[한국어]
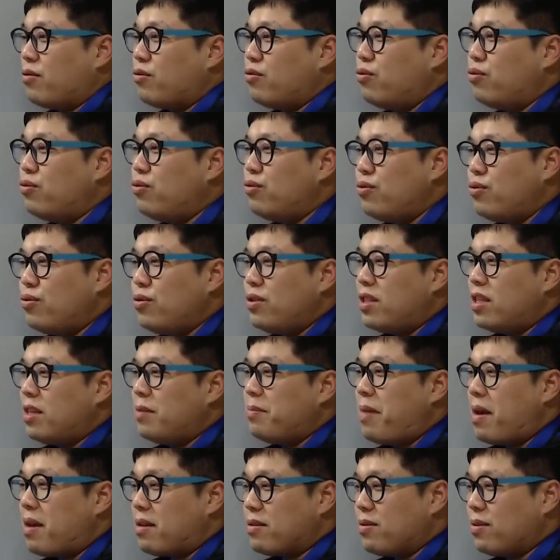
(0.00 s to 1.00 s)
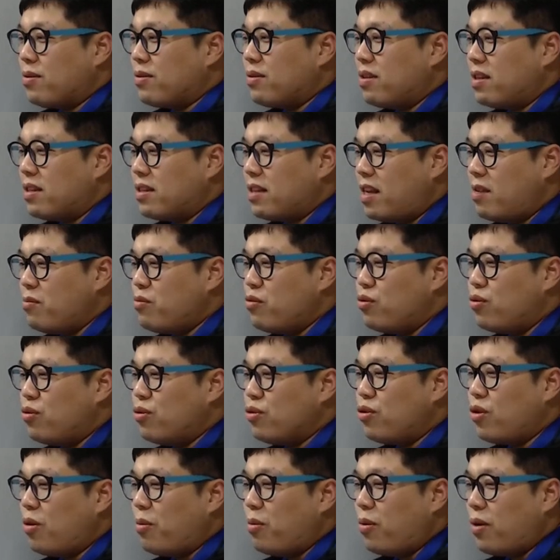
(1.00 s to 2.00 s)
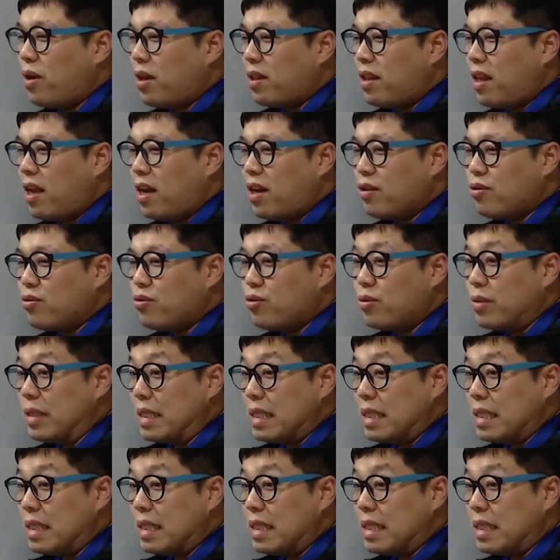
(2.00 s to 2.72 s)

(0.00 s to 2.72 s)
굳이 백성들의 삶을 훑어보겠다 해가지고